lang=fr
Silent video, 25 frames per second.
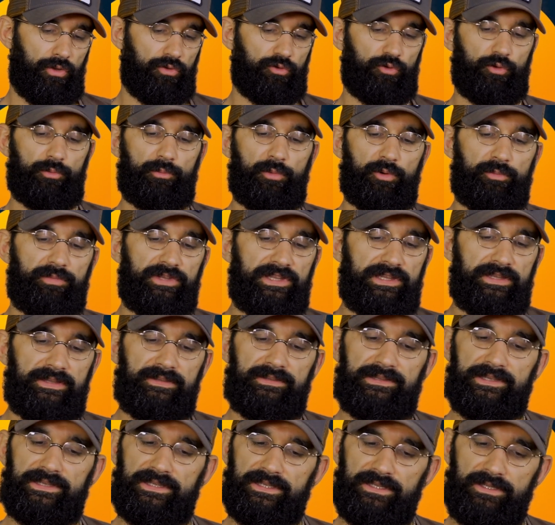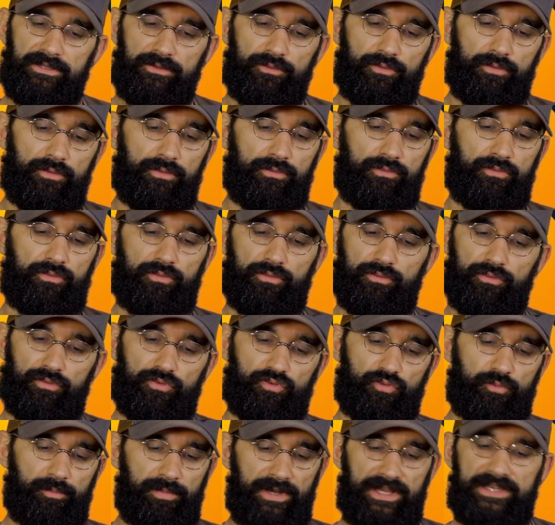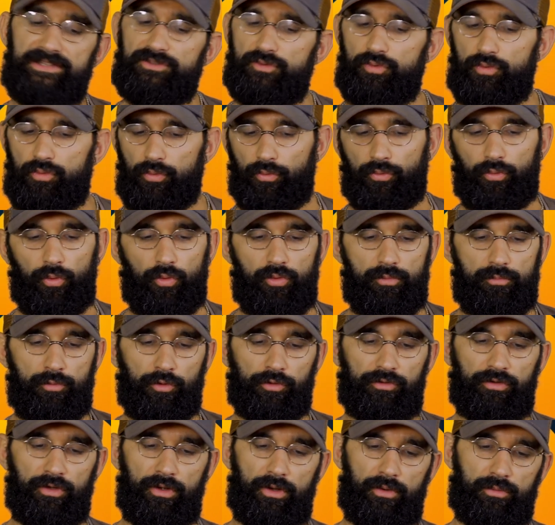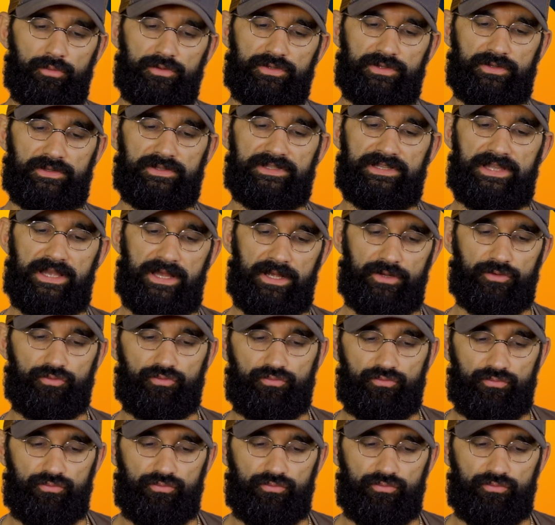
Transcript: de mobilité, de, souplesse, de contrôle moteur au sens large,